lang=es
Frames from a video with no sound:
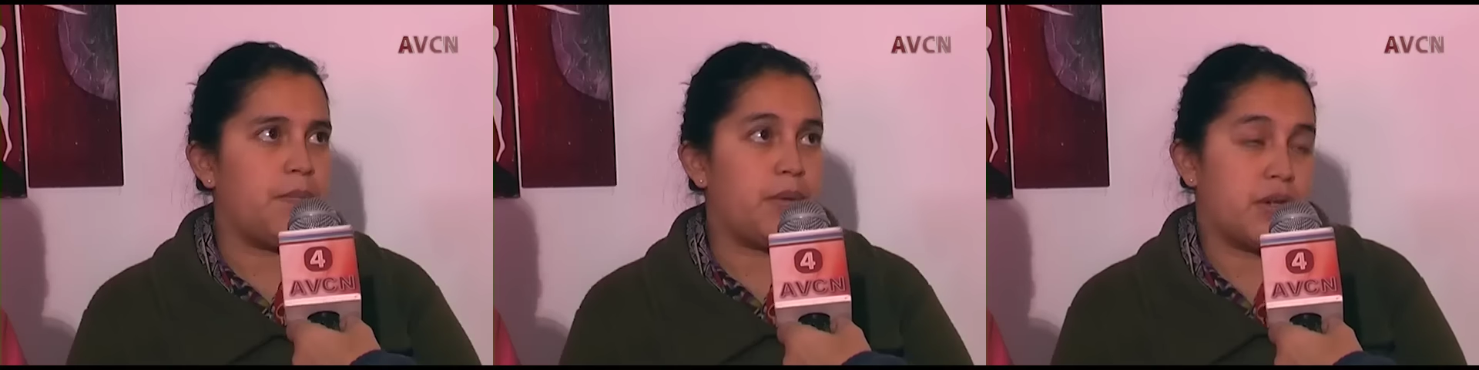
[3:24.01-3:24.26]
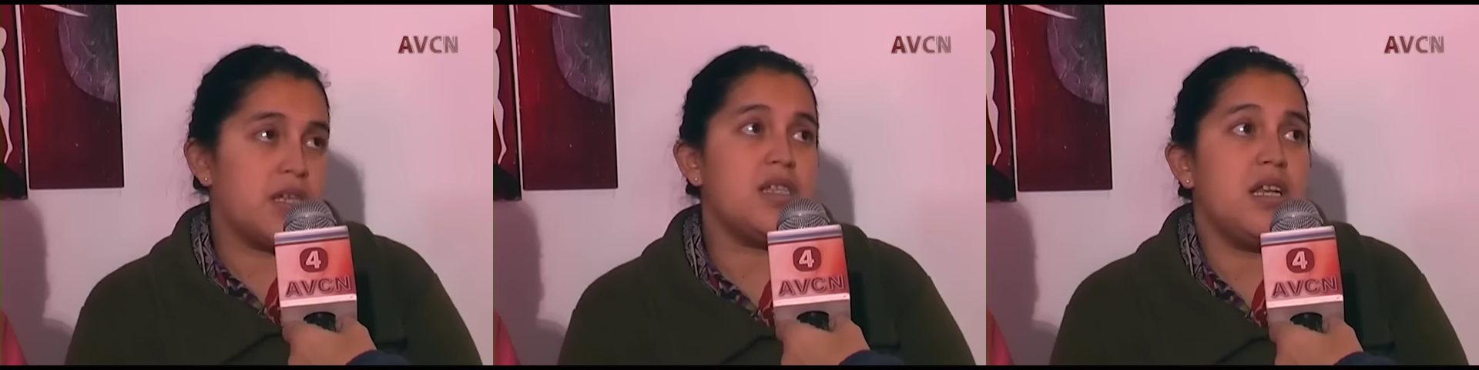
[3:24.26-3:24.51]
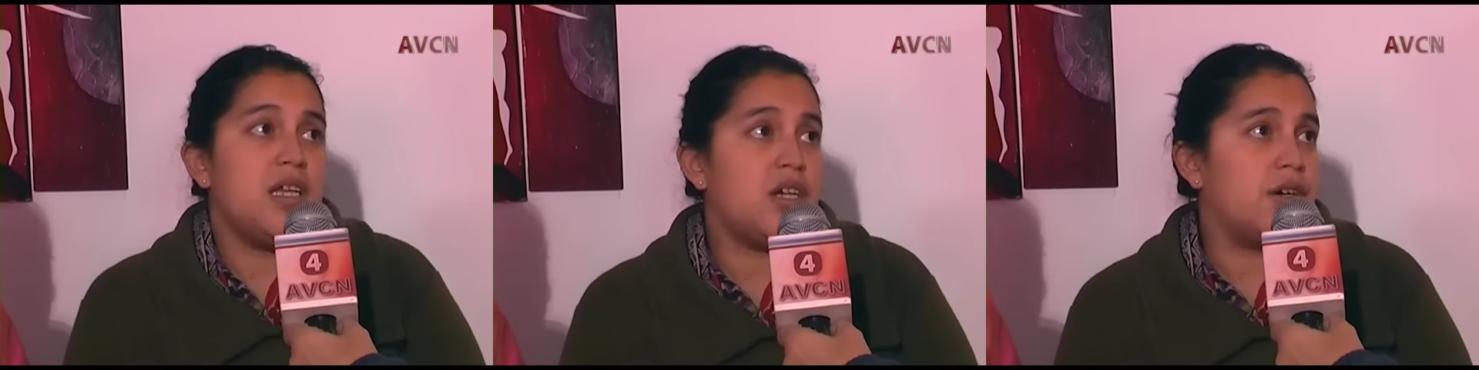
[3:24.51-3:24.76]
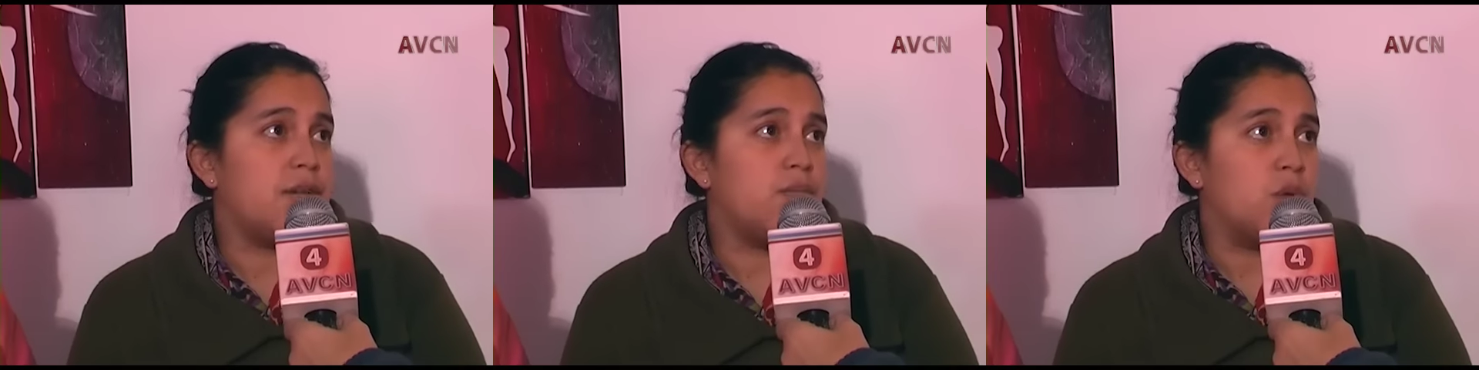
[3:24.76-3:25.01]
porque es el
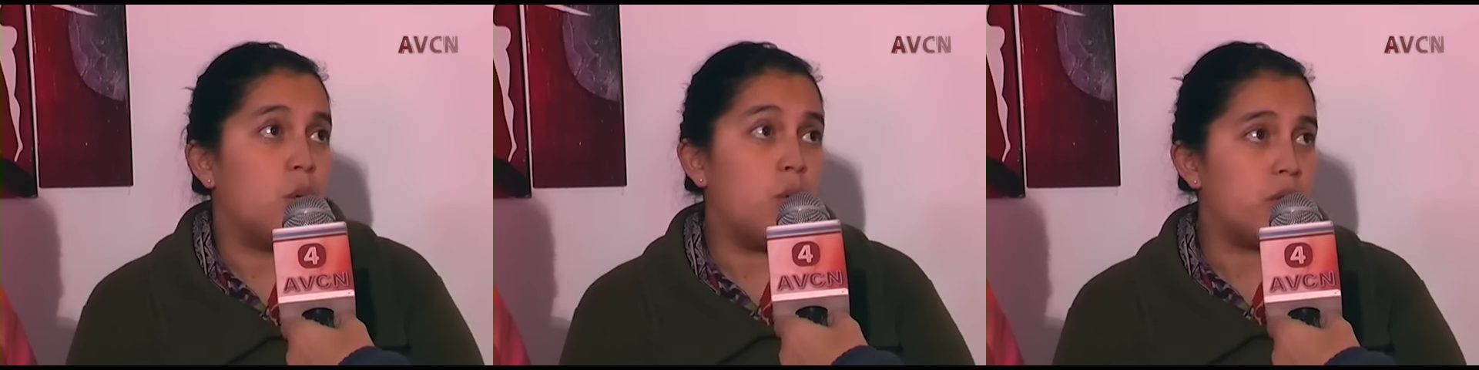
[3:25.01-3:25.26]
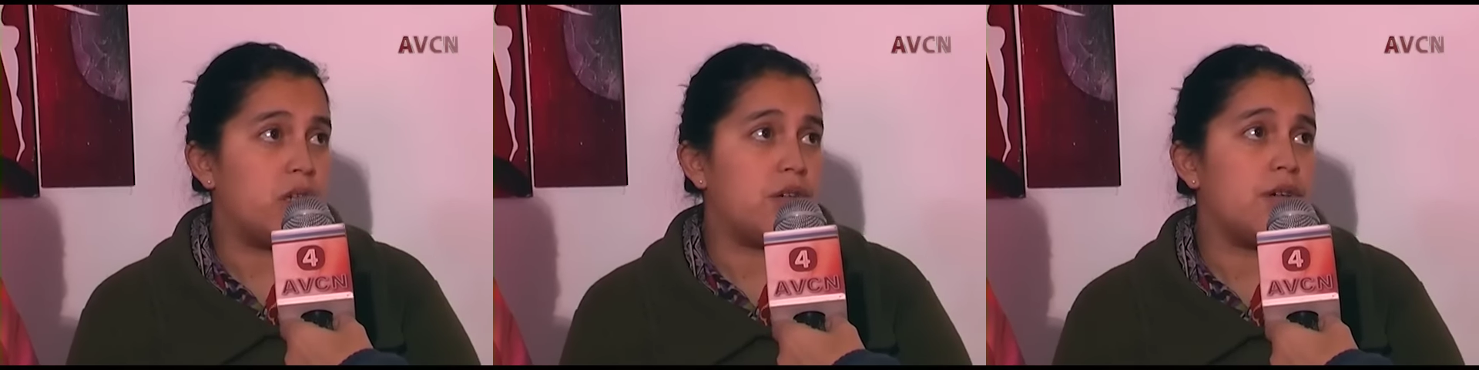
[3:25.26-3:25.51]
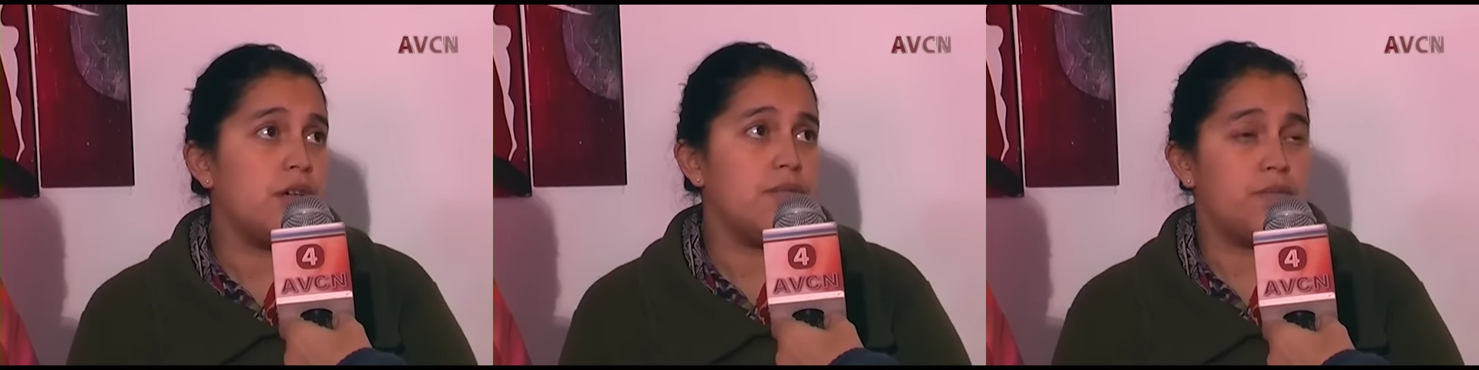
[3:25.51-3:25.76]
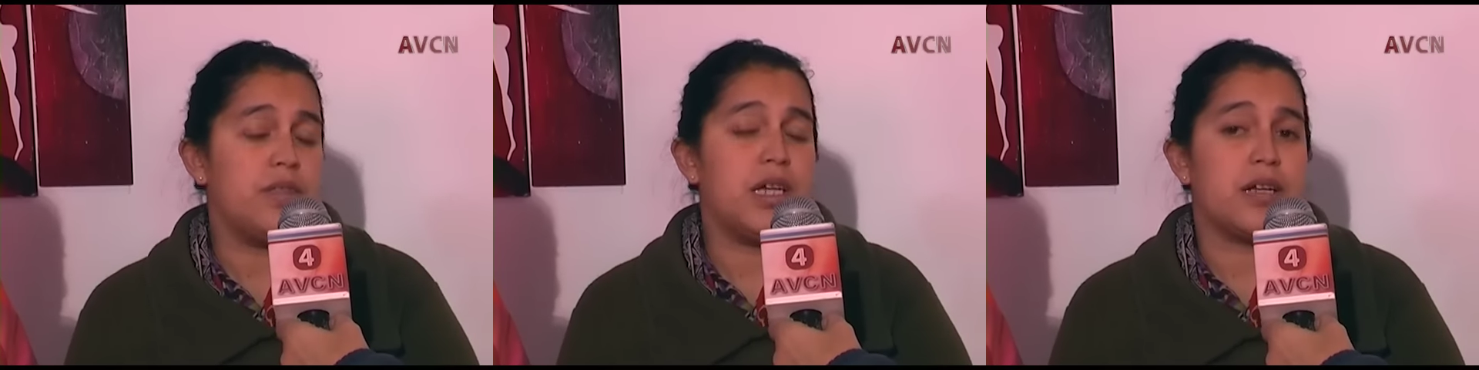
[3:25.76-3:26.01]
hijo único
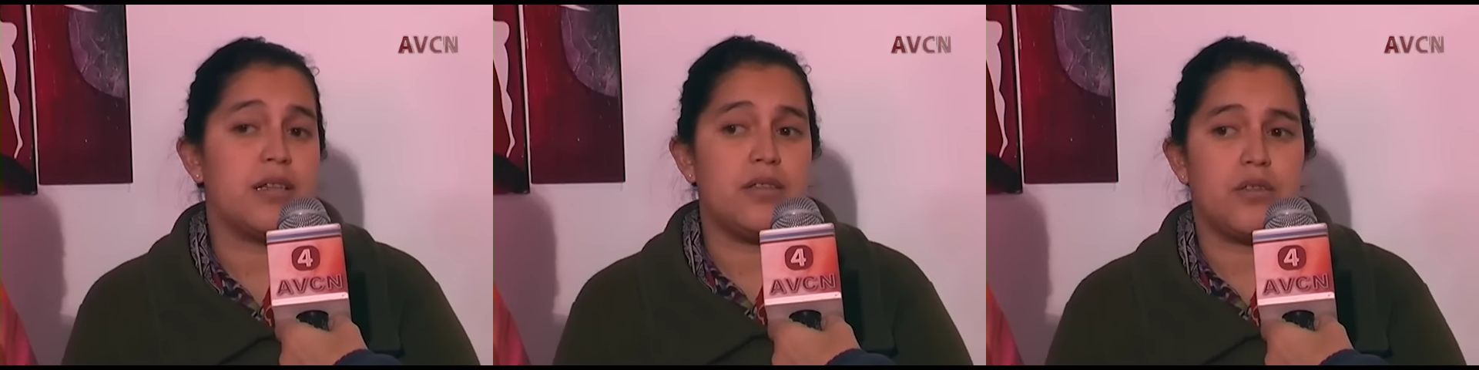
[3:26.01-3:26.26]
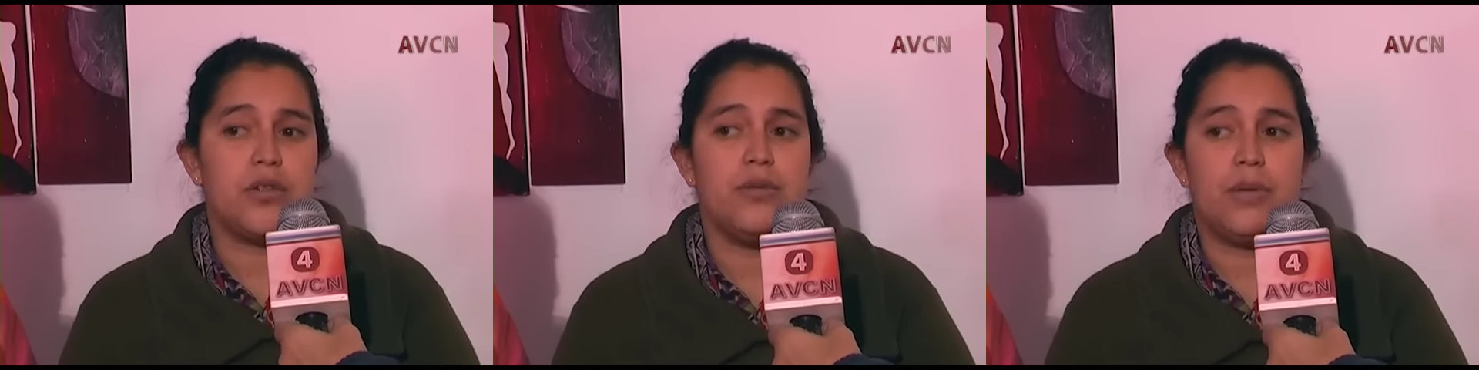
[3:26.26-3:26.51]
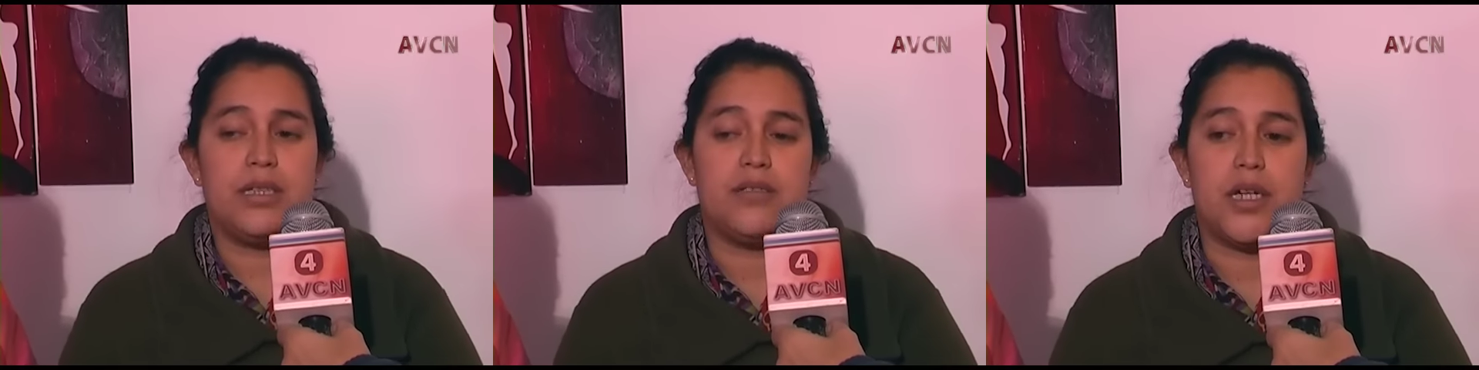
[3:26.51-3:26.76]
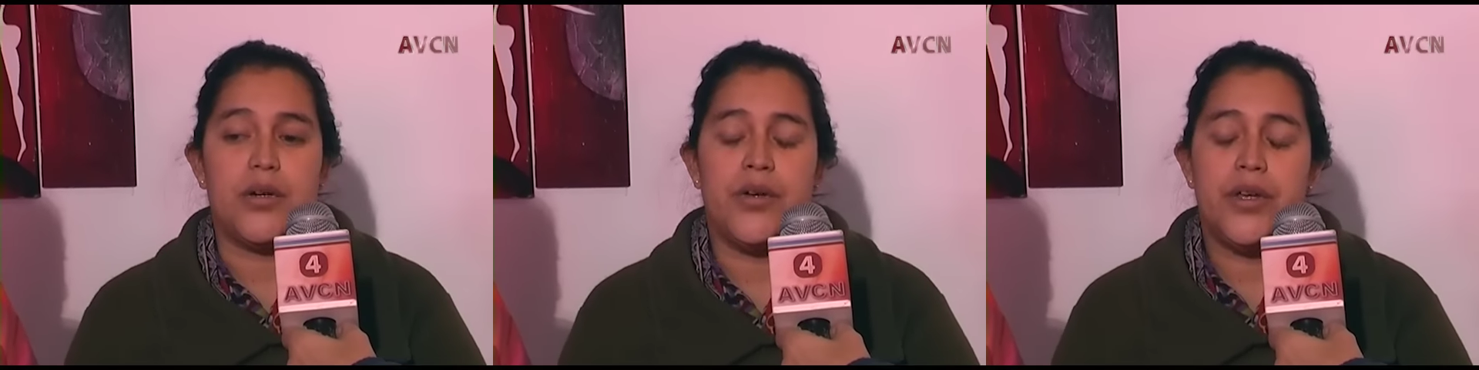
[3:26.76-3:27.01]
de Ernesto
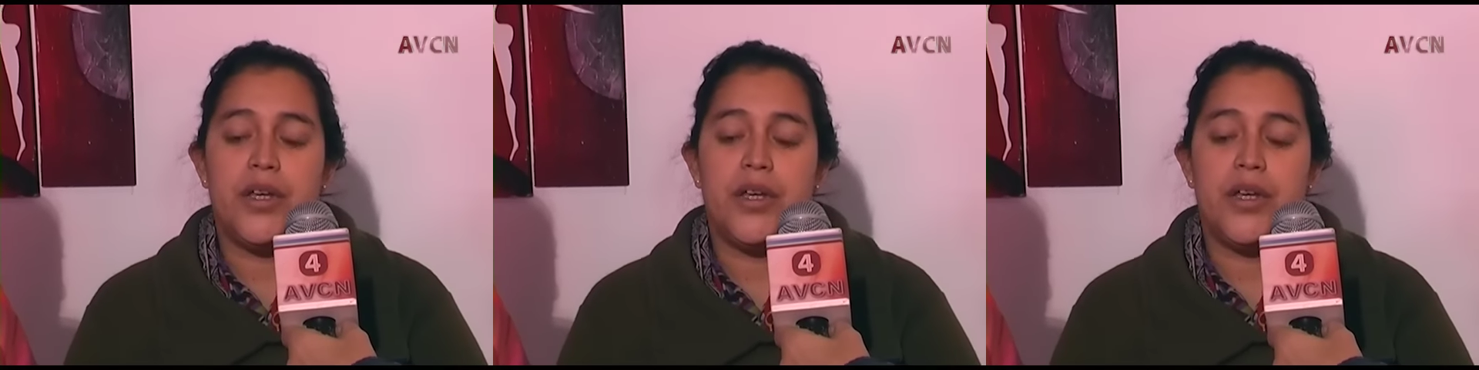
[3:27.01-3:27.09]
Andreao.